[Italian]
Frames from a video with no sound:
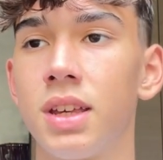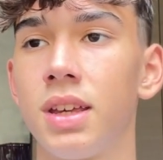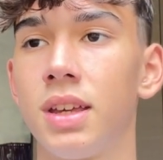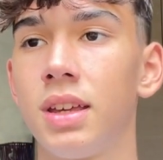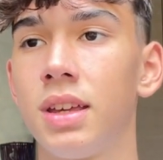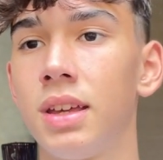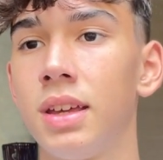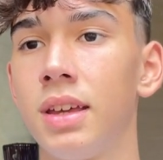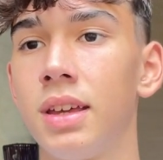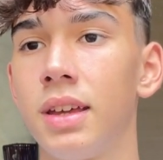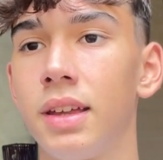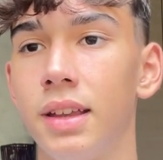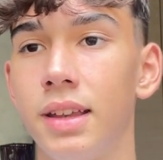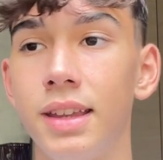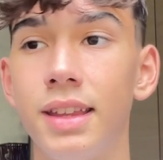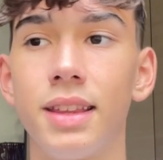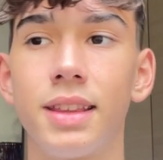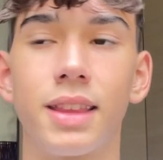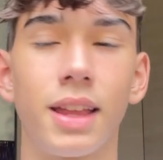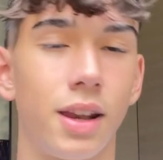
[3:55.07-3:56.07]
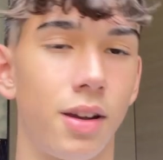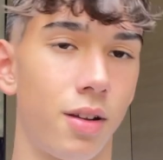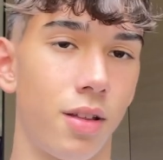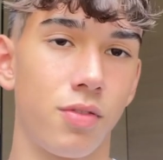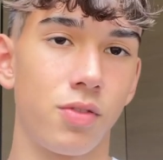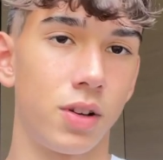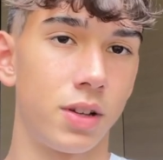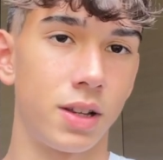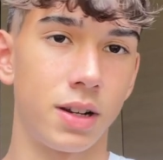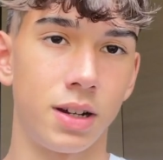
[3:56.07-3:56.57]
Eh, L'Inter è una
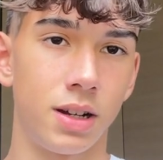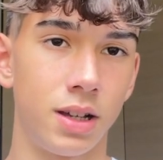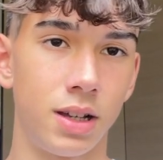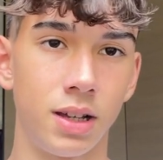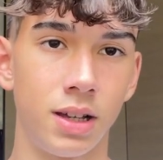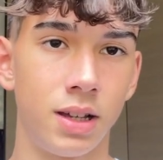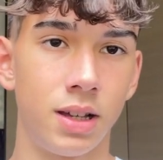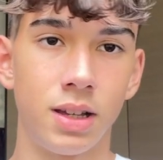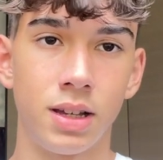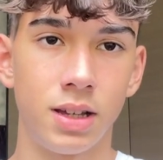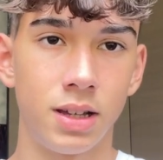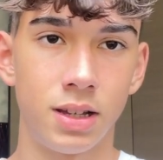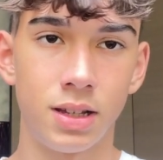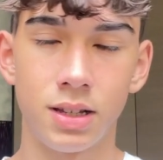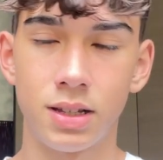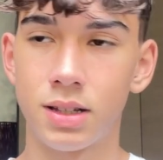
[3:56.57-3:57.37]
squadra